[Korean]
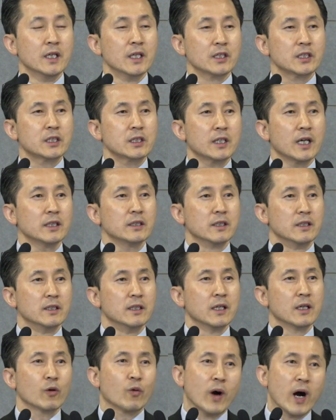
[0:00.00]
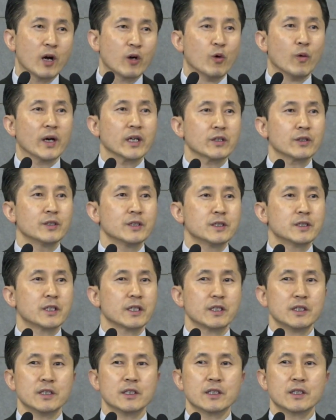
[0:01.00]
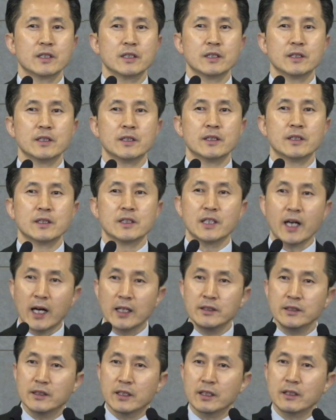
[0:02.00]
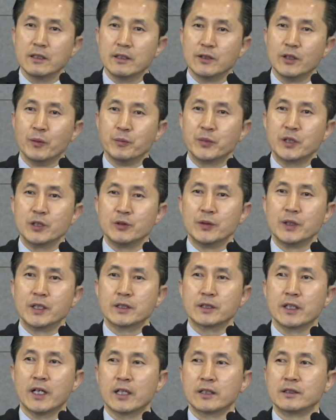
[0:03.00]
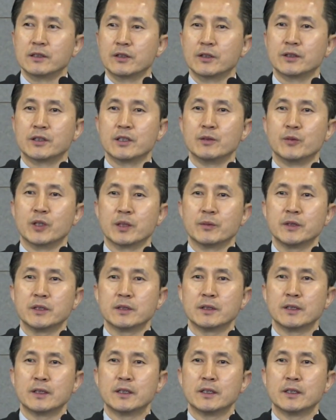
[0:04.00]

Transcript: 시간을 과거와 현재를 이 한계를 넘기 위해서 하는 것들이 뭐냐면